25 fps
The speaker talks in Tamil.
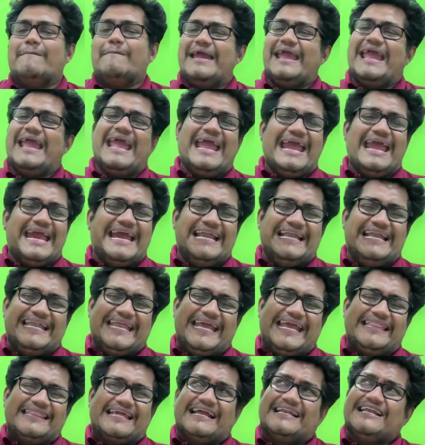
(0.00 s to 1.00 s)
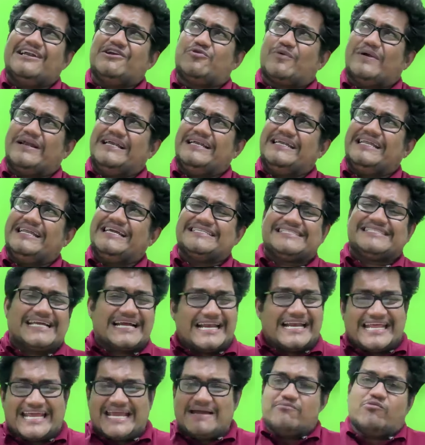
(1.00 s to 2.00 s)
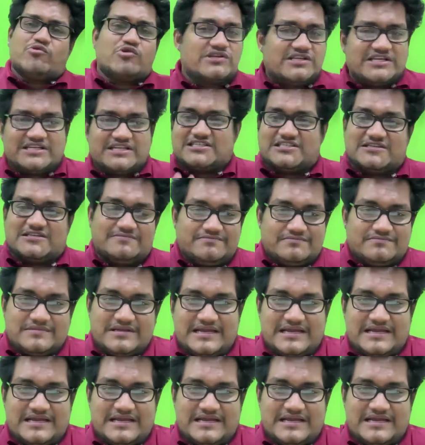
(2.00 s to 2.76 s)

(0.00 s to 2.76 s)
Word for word: மே எயிட்டீன் ஐ திங்க் டுவெண்ட்டி செகண்டுக்கே முடிஞ்சிருச்சு